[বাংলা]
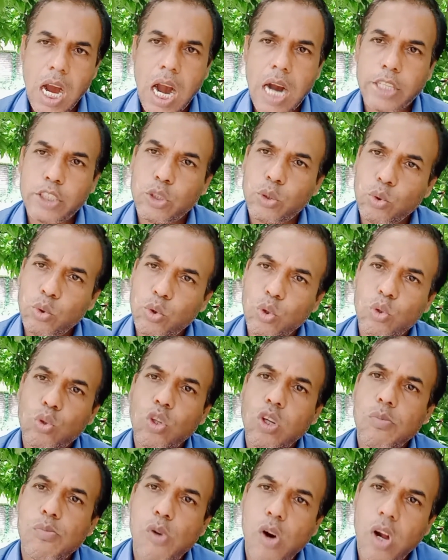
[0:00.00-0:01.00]
আর সুন্দর
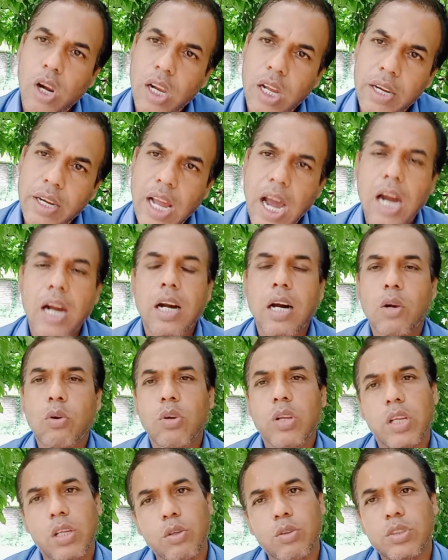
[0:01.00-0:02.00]
করে বলা না
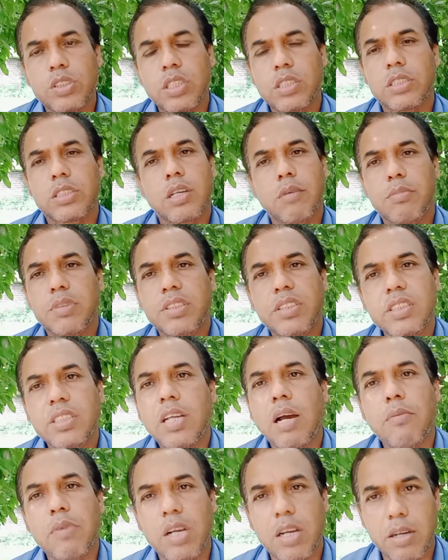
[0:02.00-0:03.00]
কারণে কি হচ্ছে আজকে আমাদের
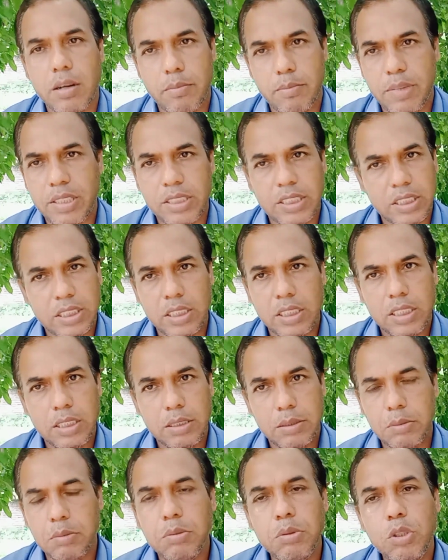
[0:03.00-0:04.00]
ঝামেলাটা পাচ্ছি
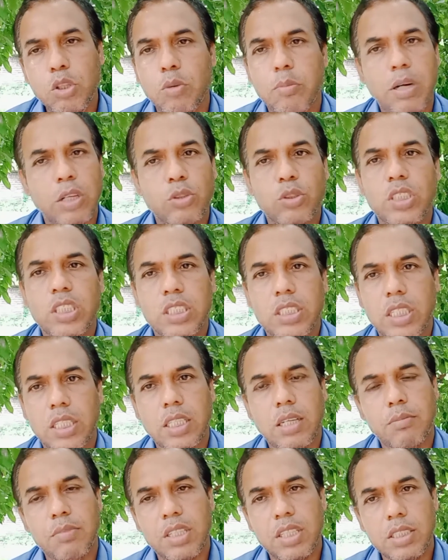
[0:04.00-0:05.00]
বিভিন্ন মানুষের
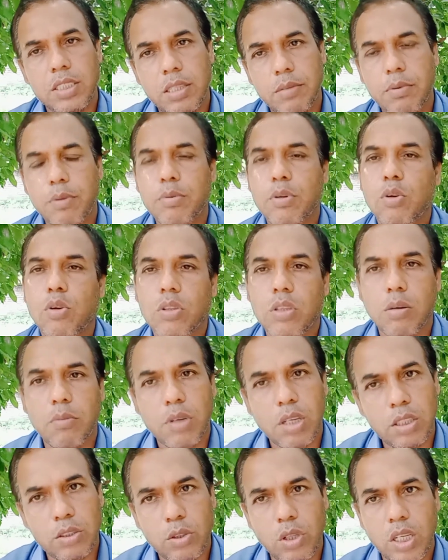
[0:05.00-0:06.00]
সাথে আমাকে যেভাবে কথা
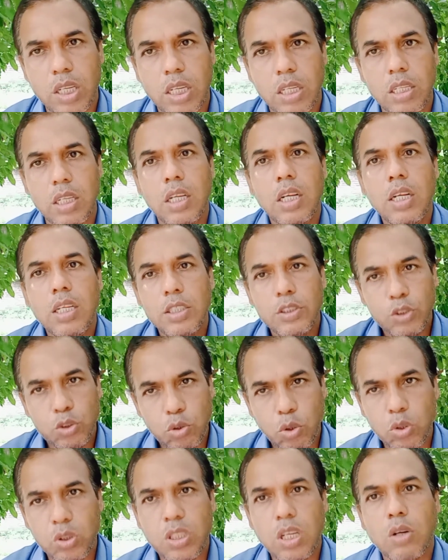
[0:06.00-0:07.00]
বলার দরকার
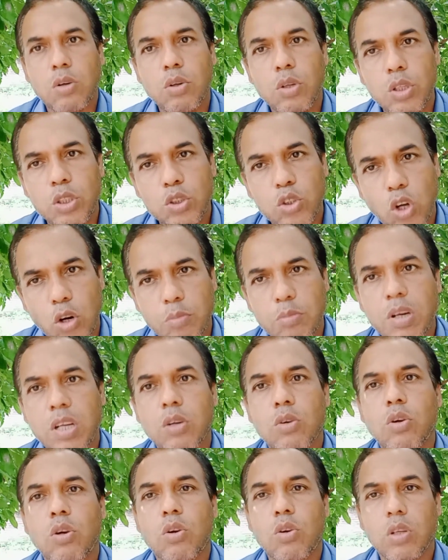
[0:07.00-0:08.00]
শ্রদ্ধা করে সম্মান
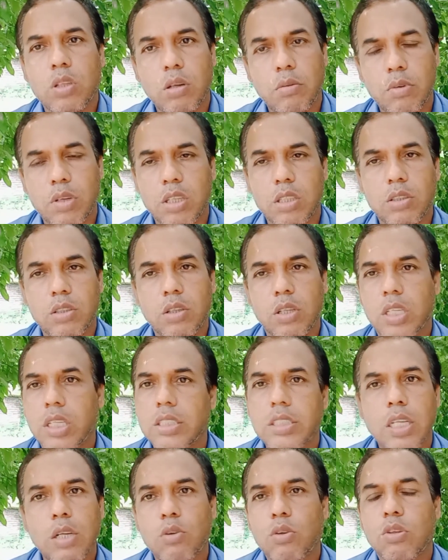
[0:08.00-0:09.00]
করে কথা বলার দরকার
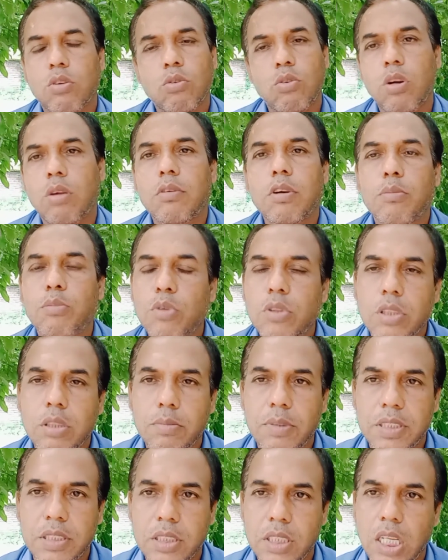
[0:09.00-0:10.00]
সেই কথাগুলো আমরা বলতে
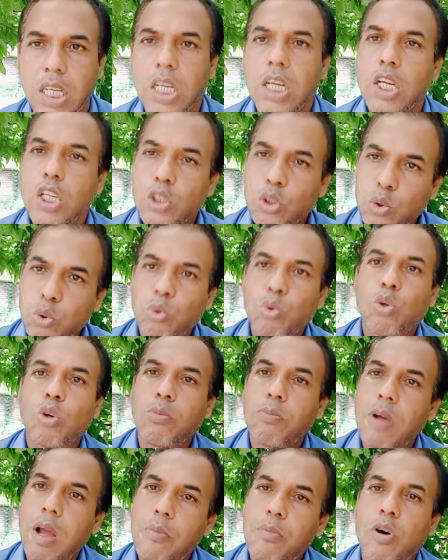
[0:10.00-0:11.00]
পারছি না সুন্দর
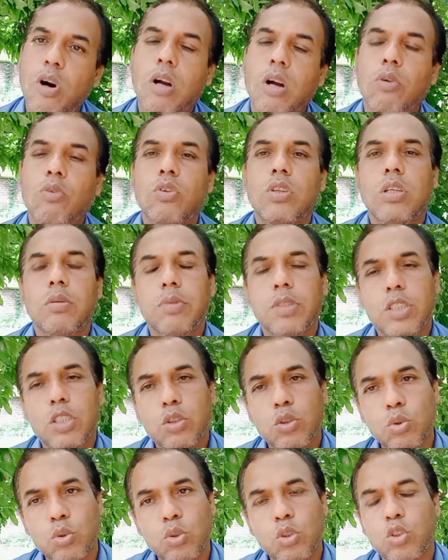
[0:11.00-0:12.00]
ব্যবহার করতে পারছি
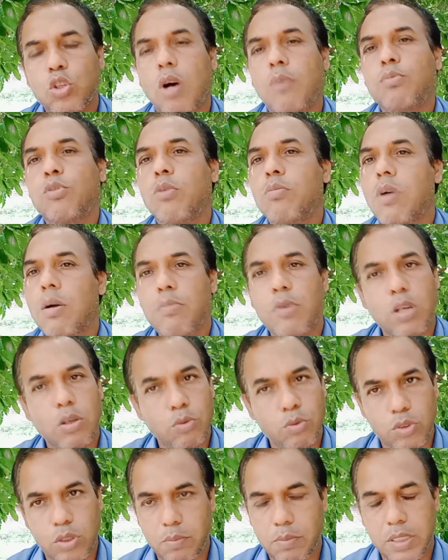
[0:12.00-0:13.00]
না সুন্দর শব্দ ব্যবহার
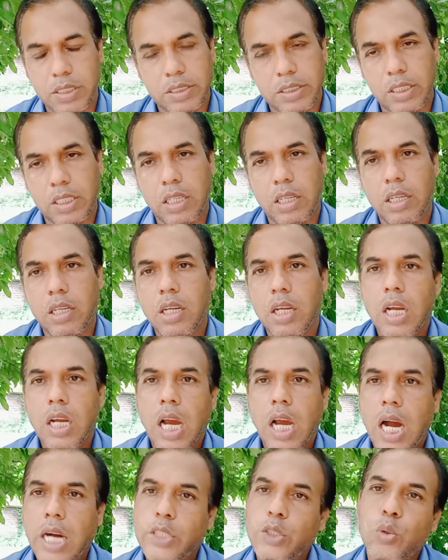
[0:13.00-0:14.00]
করতে পারছি না
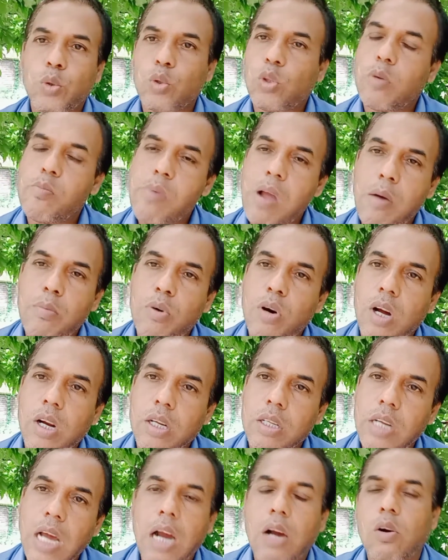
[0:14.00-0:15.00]
আর সুন্দর ব্যবহার
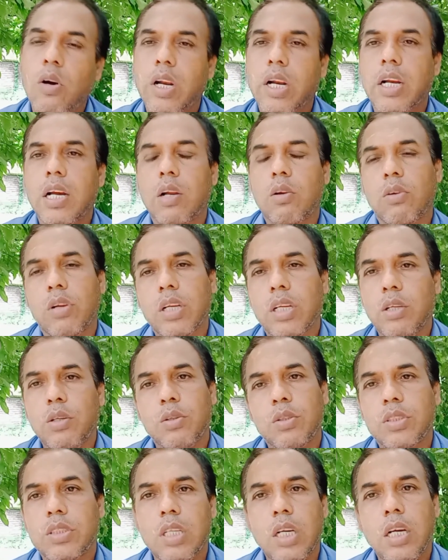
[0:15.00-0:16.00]
না করার কারণে কি
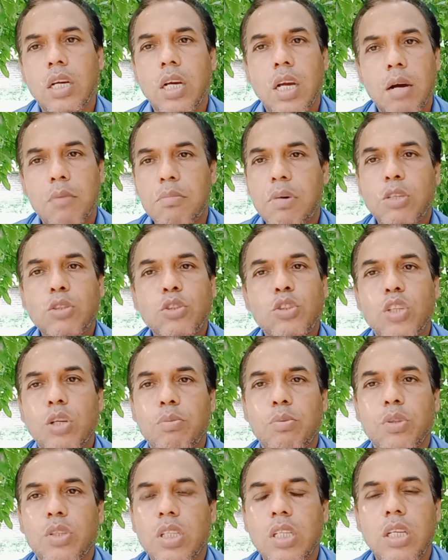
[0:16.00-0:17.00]
হচ্ছে মানুষের
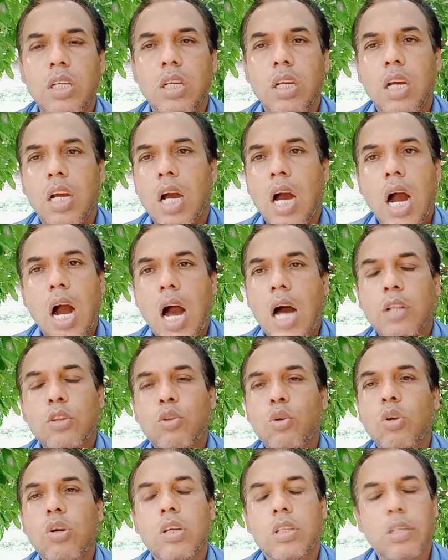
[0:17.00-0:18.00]
প্রতি
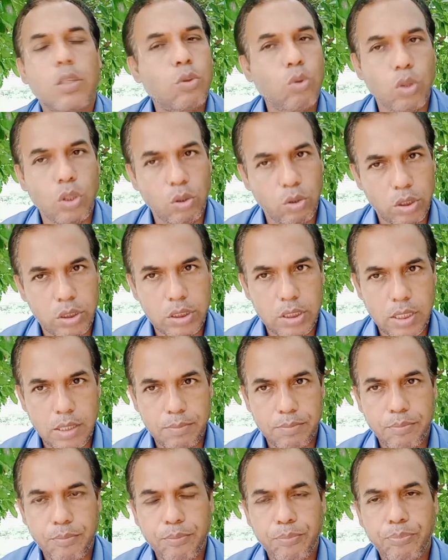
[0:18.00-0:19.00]
আন্তরিকতা তৈরি হচ্ছে না
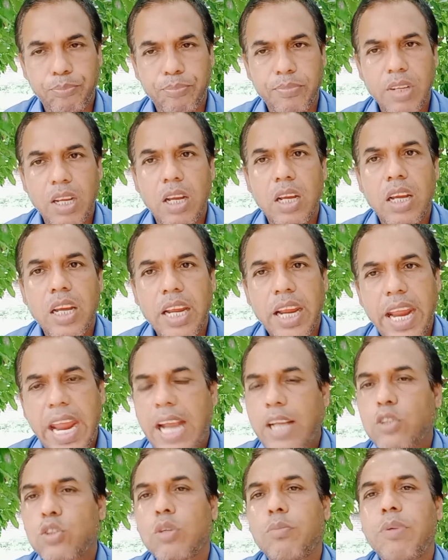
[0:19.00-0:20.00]

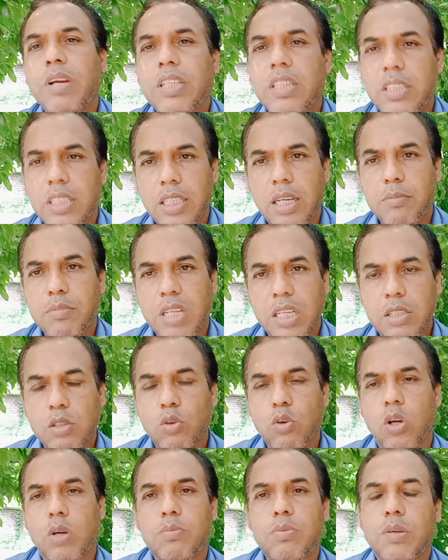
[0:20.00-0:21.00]
একজন ব্যক্তি আমি একটা
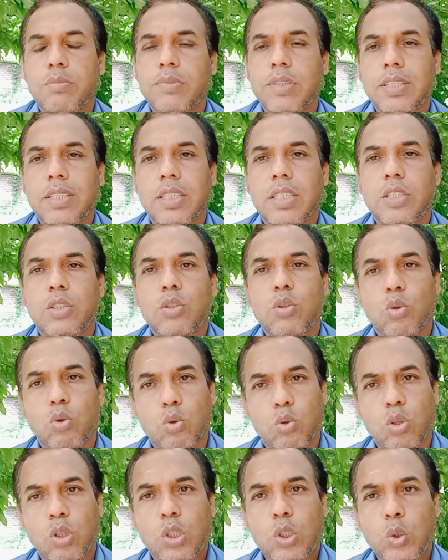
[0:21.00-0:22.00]
গল্প আপনাদেরকে ছোট
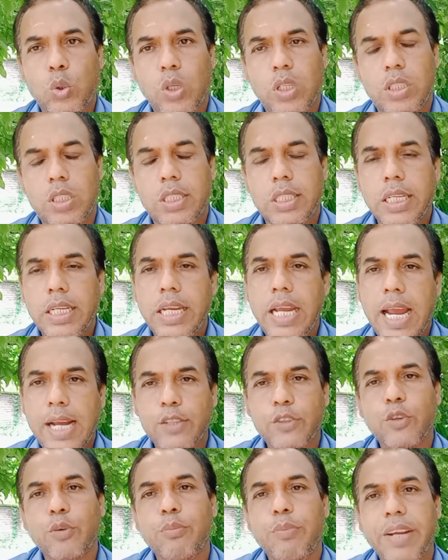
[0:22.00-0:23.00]
করে শোনাতে চাই
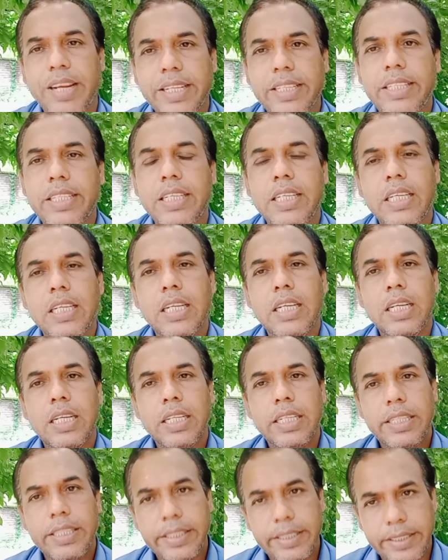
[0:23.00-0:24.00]
একজন ব্যক্তি
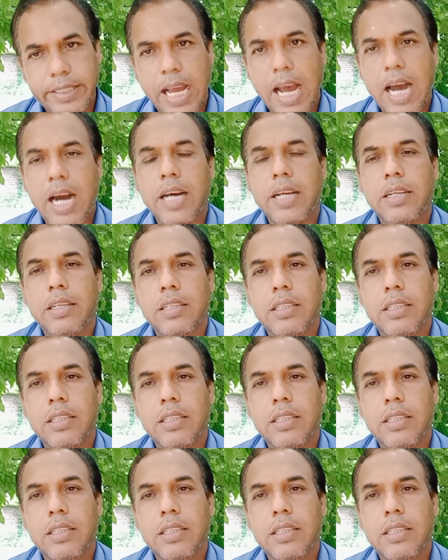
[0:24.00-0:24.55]
তার